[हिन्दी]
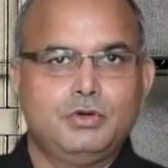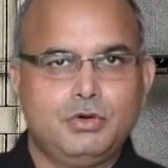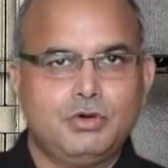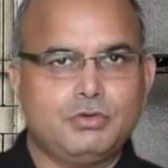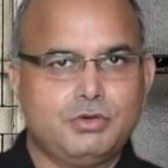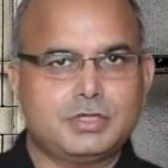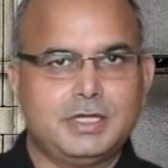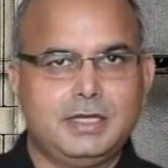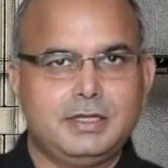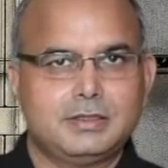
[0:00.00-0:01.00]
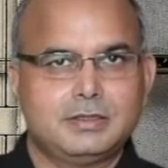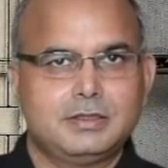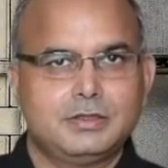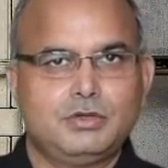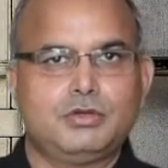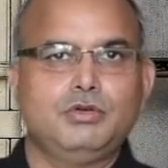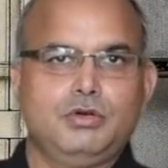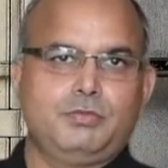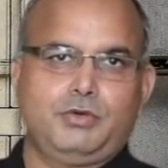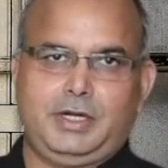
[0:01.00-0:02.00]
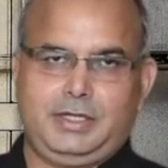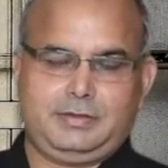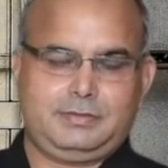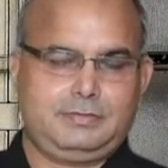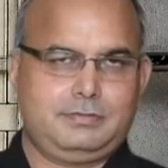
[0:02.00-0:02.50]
लोग खुश हैं क्योंकि लोग बुरे हैं